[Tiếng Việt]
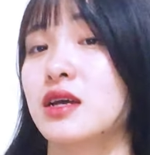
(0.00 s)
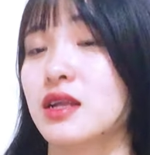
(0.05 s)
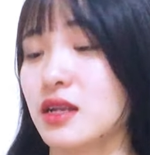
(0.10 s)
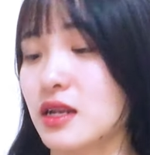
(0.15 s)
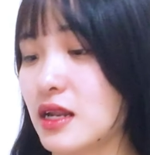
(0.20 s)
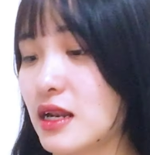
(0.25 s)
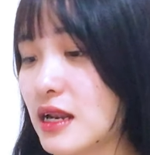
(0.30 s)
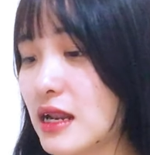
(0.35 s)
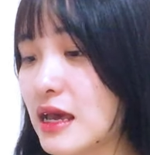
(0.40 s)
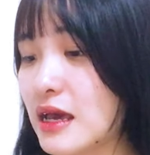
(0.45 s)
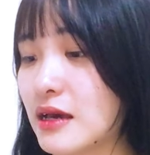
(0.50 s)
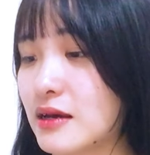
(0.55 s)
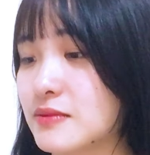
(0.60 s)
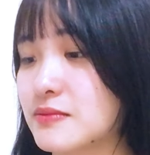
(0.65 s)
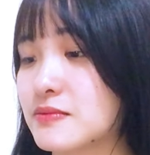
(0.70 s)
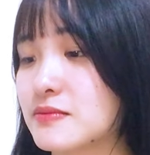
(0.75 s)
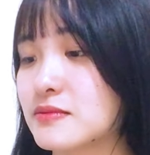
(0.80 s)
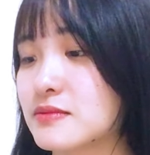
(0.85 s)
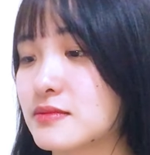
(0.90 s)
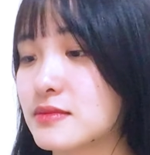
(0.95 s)
Nên là
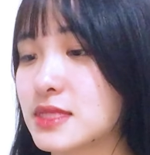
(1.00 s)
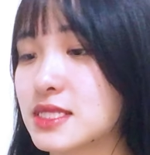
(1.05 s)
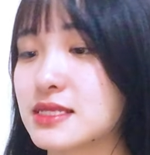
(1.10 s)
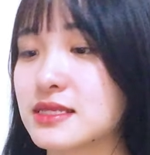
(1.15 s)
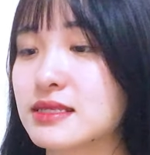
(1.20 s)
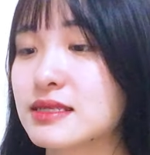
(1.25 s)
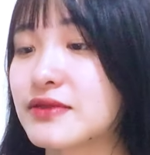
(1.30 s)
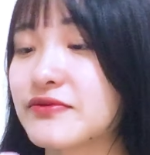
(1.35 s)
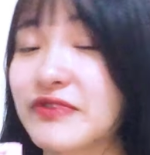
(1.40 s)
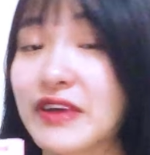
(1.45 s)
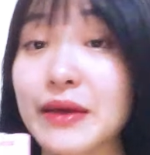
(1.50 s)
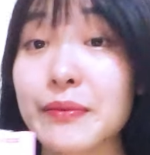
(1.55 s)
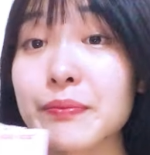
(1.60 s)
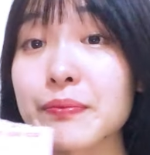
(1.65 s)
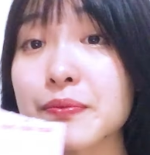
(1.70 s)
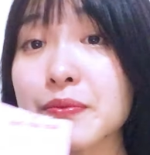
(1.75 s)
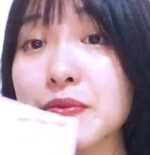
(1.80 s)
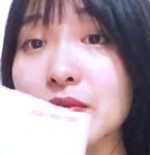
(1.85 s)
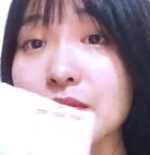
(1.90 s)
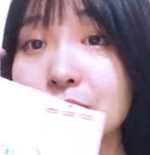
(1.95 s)
mình xin phép
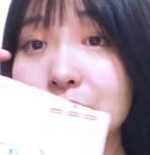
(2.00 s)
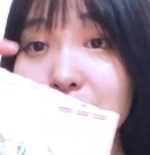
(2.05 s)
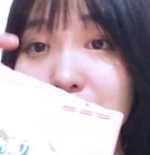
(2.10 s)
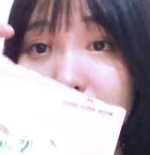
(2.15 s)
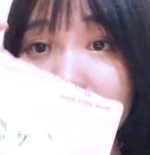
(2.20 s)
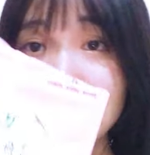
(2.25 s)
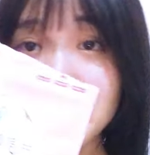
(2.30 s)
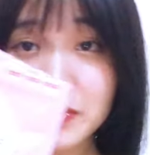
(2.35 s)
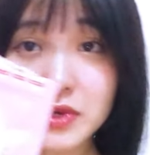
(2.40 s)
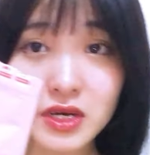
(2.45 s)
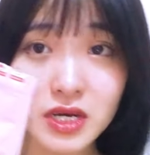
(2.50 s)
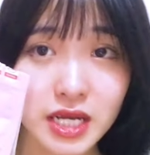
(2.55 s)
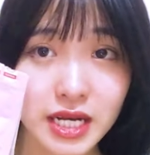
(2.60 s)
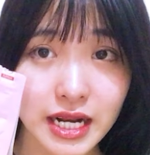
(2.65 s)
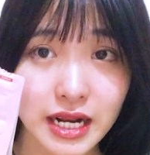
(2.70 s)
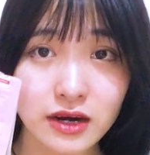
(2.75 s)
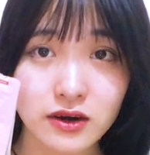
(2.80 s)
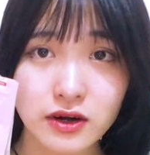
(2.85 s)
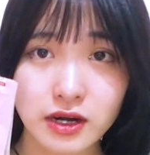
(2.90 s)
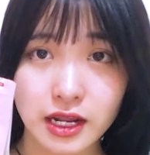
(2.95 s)
bắt trước cái
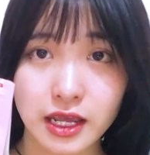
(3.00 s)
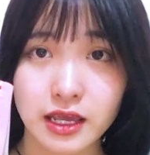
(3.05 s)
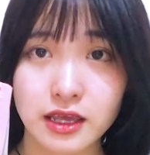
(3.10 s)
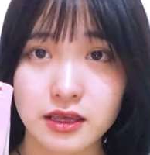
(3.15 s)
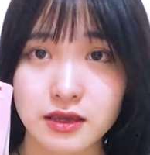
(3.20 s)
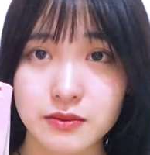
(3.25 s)
này rồi nè,